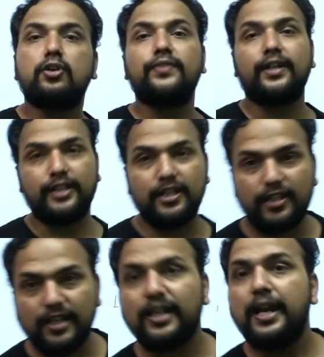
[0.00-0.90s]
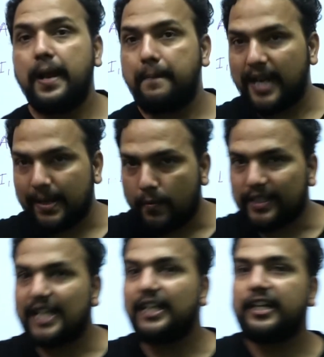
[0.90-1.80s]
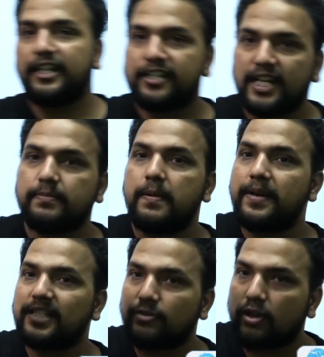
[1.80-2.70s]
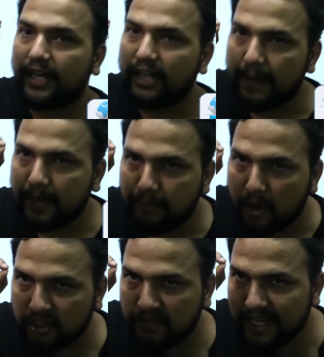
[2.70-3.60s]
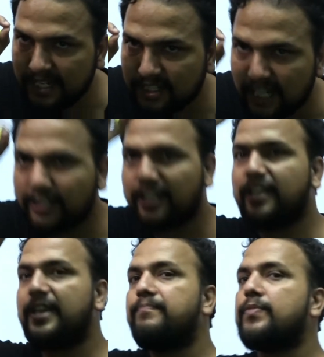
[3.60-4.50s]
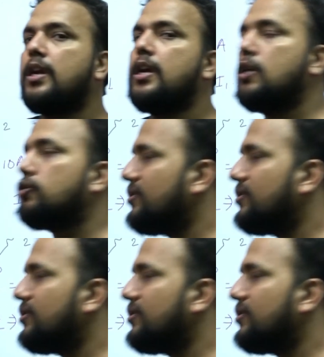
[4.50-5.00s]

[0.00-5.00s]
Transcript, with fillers: ऑफ द रजिस्टेंस मैंने आपको बताया था कि रजिस्टेंस में हमेशा जो करंट आपकी पॉजिटिव में इंसर्ट करेगी तो